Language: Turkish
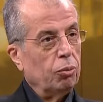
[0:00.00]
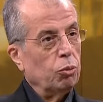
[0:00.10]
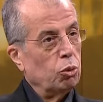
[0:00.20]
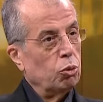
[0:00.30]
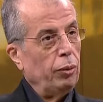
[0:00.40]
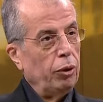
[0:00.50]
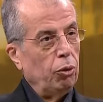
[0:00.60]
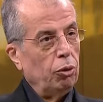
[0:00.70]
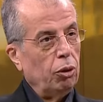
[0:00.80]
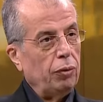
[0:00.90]
Müslüman
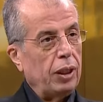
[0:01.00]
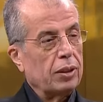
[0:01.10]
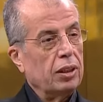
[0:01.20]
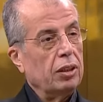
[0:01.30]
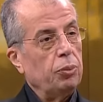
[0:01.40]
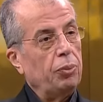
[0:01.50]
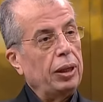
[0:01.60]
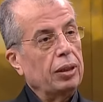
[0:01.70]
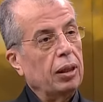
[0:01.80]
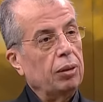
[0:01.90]
oluyor ve Hazreti
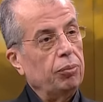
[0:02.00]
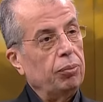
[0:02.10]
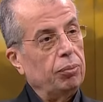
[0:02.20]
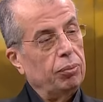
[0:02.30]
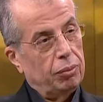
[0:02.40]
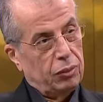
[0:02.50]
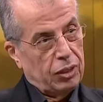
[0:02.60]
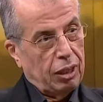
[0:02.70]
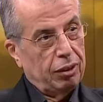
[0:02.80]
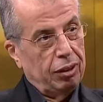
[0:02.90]
Peygamber
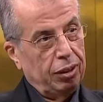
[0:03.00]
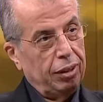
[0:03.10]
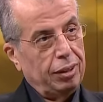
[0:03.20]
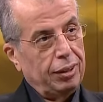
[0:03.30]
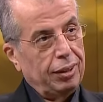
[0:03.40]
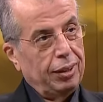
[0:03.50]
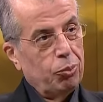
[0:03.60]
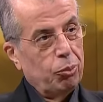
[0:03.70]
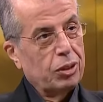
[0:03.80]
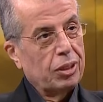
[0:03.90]
sarığını
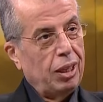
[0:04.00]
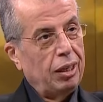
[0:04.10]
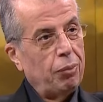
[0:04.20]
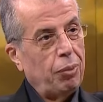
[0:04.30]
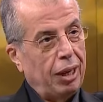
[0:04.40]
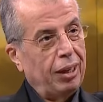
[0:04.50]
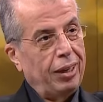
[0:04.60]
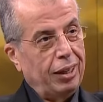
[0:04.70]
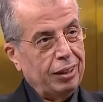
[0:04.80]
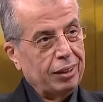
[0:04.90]
mızrağına
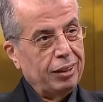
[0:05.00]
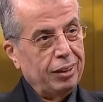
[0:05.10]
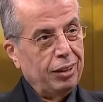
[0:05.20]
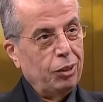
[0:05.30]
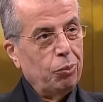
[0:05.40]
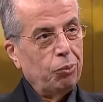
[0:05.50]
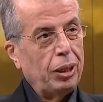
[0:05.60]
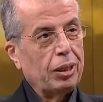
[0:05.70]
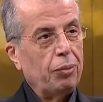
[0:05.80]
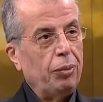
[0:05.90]
bağlayarak, bağlayarak
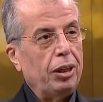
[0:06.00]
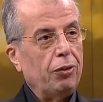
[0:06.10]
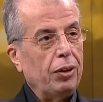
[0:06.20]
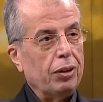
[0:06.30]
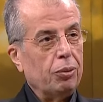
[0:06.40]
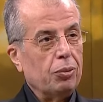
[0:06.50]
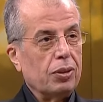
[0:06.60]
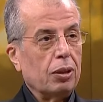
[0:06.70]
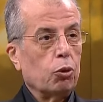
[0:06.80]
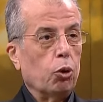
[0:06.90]
Peygamber
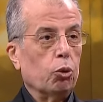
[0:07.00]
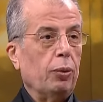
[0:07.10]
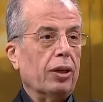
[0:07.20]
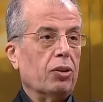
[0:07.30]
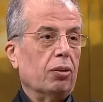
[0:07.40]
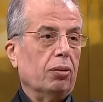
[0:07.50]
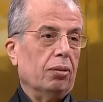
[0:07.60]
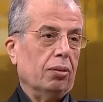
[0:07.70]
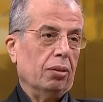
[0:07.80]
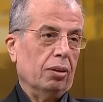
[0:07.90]
Efendimiz'e
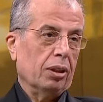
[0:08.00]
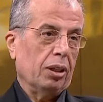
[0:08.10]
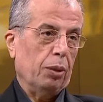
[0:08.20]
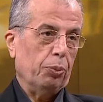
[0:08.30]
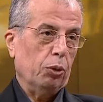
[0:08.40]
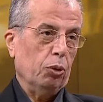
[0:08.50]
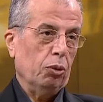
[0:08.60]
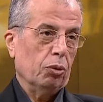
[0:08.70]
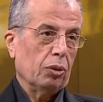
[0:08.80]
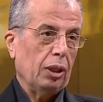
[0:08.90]
korumalık
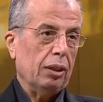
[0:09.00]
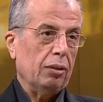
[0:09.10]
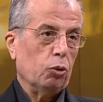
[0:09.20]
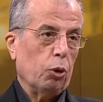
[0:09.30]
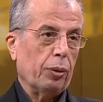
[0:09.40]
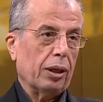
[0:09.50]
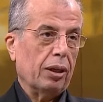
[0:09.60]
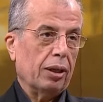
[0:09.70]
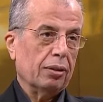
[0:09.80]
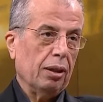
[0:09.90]
yapıyor. Kendi
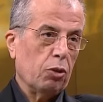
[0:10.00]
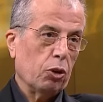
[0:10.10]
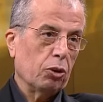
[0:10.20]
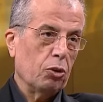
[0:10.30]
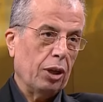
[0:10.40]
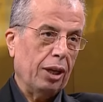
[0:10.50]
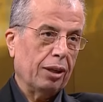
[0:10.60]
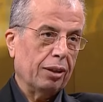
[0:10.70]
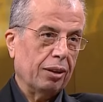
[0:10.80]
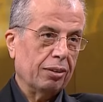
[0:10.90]
topraklarından çıkıncaya
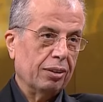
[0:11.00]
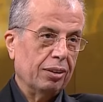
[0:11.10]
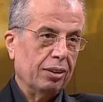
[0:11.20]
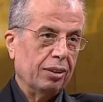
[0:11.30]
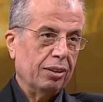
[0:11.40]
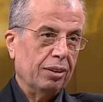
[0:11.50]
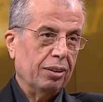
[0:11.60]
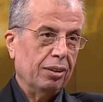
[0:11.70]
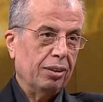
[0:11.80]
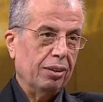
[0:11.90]
kadar.
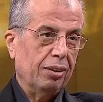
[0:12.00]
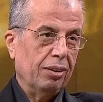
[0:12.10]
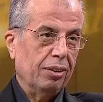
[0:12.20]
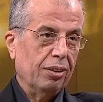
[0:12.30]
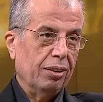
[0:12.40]
Çok kıymetli.